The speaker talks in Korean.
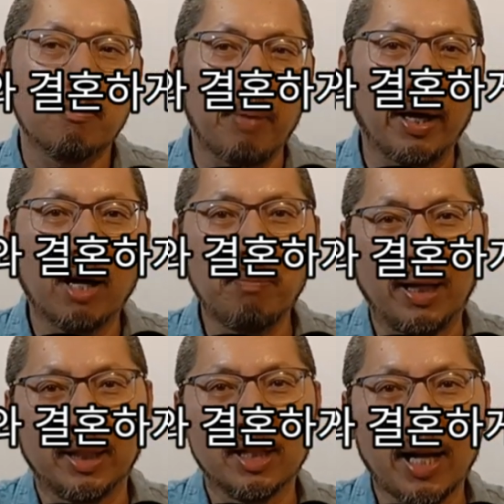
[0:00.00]
그가
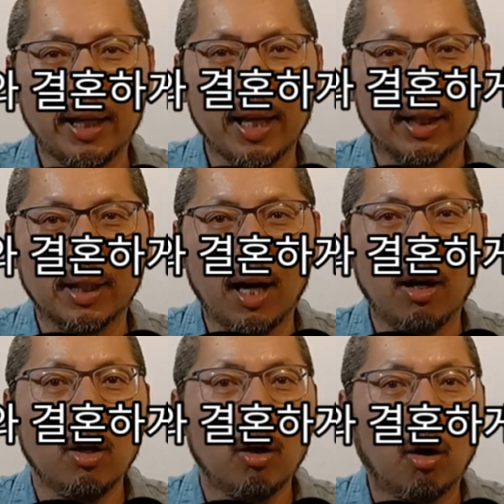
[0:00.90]
바다를 항해하다
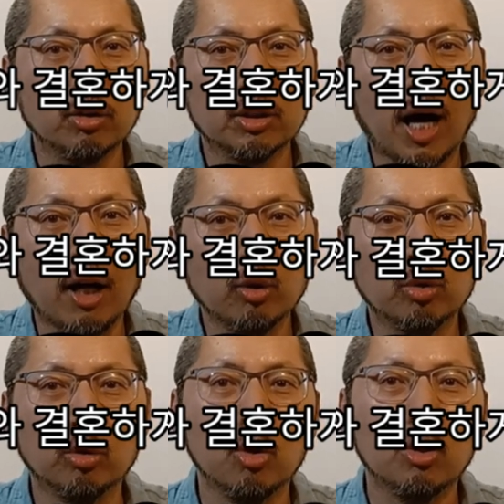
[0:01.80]
어느
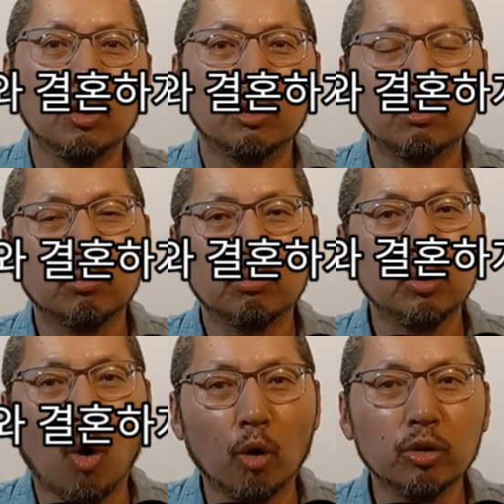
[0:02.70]
항구,
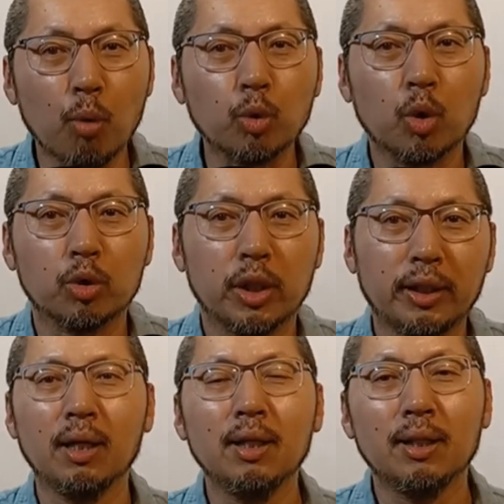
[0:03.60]
뭐 어느 목적지에
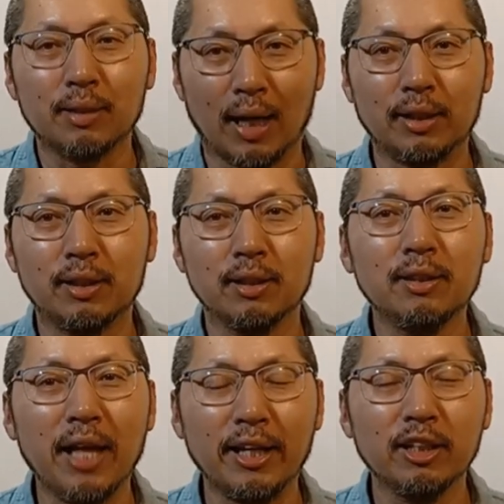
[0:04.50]
닿으면 닻을
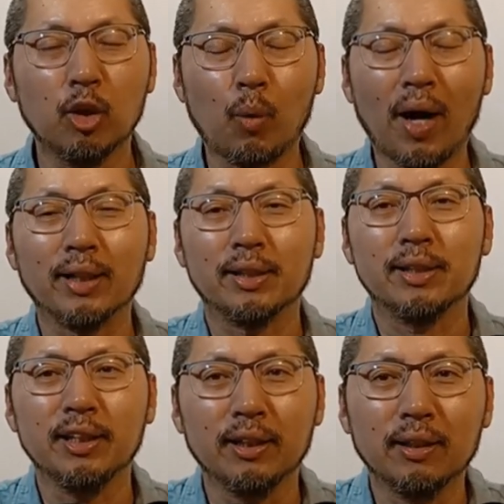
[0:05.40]
내린 것과
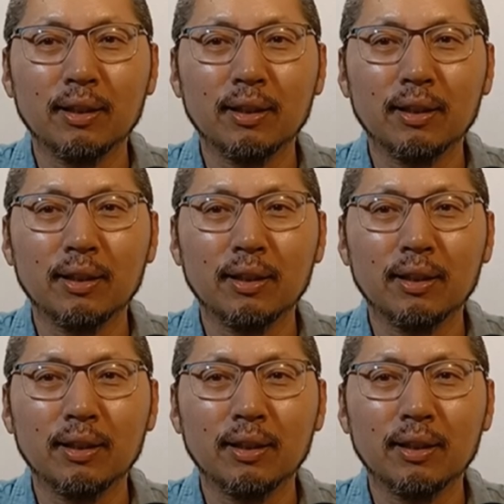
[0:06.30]
같이